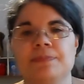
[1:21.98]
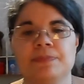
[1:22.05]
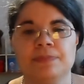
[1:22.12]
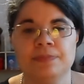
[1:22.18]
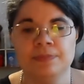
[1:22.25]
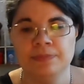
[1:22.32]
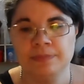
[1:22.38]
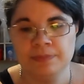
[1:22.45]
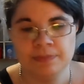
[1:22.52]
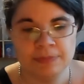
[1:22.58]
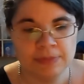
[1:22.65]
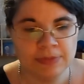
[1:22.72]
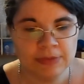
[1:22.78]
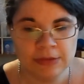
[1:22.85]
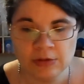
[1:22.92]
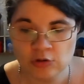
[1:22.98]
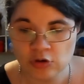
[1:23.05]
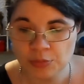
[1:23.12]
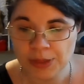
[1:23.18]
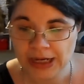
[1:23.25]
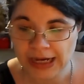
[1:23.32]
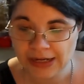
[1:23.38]
mí
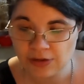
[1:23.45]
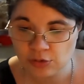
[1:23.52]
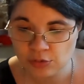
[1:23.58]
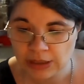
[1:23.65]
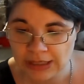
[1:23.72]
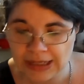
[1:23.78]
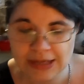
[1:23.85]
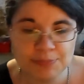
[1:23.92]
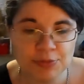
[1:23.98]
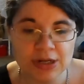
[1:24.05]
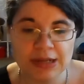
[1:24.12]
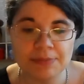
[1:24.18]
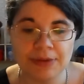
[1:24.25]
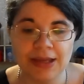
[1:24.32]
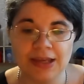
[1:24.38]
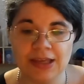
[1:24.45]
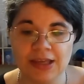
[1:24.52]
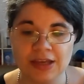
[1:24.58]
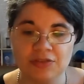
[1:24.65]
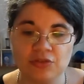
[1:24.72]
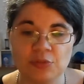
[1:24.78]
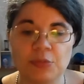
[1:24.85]
o vegano. Aquí pone
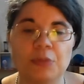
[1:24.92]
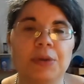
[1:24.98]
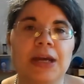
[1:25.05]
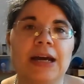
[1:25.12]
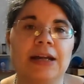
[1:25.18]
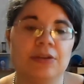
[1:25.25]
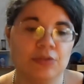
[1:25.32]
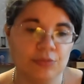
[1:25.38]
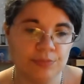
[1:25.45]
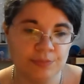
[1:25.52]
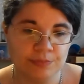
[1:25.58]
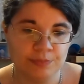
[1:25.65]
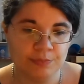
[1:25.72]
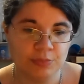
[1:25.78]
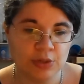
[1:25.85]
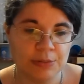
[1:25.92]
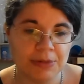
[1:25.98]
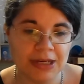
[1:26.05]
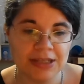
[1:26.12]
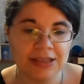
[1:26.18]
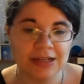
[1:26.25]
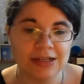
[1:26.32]
veggie, es como vegano. Pone
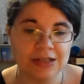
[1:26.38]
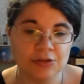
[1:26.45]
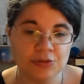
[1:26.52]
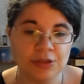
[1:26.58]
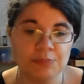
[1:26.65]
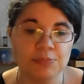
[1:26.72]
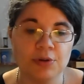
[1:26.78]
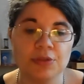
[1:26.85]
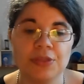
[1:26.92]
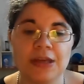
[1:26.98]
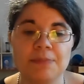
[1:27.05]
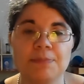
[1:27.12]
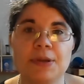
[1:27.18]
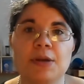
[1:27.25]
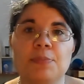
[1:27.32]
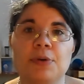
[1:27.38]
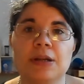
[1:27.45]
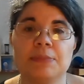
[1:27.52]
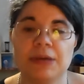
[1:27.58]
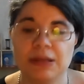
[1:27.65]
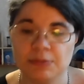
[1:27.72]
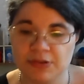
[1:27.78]
vegetariano 100%, pero
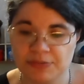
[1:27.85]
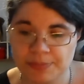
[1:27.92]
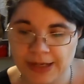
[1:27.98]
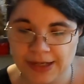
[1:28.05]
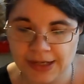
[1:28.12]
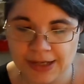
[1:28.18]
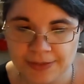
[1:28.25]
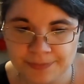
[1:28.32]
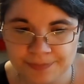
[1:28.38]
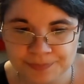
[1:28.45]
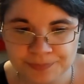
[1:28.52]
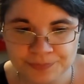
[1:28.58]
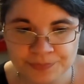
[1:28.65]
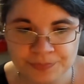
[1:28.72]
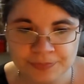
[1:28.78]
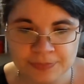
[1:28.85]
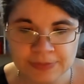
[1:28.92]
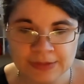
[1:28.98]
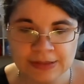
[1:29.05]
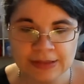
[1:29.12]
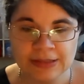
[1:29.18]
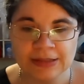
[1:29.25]
pone my best veggie.
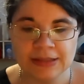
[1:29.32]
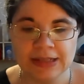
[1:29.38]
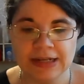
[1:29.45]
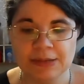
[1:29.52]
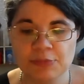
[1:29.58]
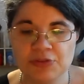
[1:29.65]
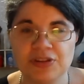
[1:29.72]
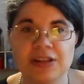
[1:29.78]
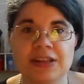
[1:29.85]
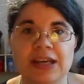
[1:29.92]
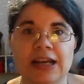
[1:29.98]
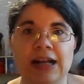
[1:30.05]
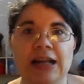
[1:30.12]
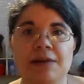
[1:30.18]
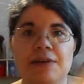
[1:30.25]
Tenemos el de